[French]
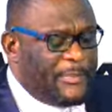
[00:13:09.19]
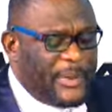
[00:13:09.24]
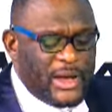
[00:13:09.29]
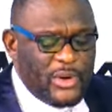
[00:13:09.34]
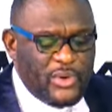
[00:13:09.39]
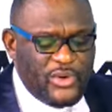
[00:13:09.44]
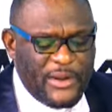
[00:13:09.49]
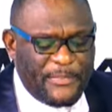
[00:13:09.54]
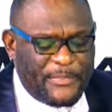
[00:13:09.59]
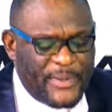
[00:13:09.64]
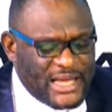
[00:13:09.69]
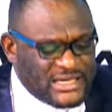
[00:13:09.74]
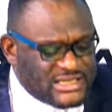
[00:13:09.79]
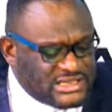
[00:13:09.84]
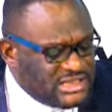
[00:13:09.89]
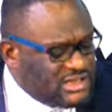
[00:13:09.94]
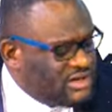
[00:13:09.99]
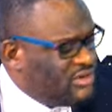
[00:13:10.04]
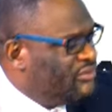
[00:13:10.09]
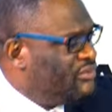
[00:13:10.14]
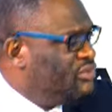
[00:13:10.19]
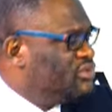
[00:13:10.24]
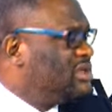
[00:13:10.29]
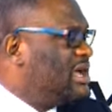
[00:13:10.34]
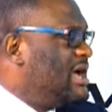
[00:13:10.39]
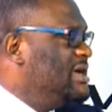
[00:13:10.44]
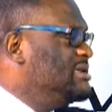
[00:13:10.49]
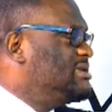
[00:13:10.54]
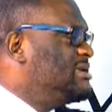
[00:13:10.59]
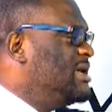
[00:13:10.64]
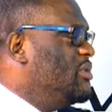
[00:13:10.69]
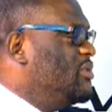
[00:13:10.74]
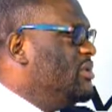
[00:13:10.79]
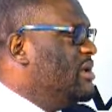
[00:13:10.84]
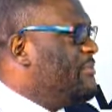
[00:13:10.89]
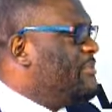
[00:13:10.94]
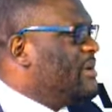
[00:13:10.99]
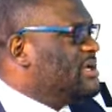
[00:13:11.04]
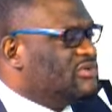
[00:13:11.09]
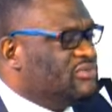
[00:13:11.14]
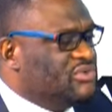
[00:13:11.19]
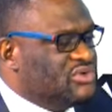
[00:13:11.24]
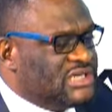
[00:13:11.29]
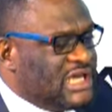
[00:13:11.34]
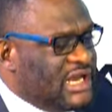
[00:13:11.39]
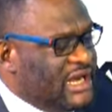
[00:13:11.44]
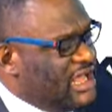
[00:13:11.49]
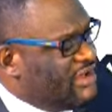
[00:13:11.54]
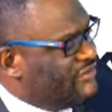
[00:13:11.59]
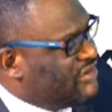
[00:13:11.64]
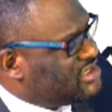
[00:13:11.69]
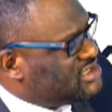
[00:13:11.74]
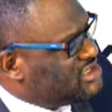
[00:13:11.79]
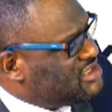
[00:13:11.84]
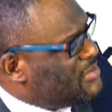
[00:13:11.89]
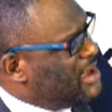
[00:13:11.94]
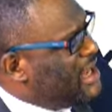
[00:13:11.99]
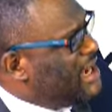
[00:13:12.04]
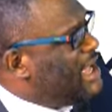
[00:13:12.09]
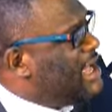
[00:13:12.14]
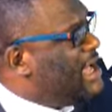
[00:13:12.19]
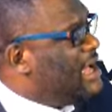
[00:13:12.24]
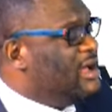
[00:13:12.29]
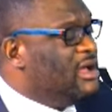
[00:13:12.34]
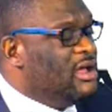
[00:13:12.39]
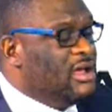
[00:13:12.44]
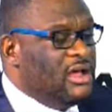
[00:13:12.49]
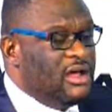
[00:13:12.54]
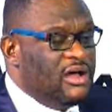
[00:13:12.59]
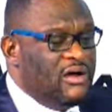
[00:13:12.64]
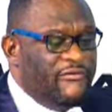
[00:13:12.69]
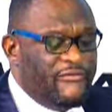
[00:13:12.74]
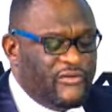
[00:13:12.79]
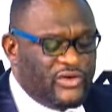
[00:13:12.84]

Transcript: après UDPS, vous trahissez UDPS, vous allez avec Chibala.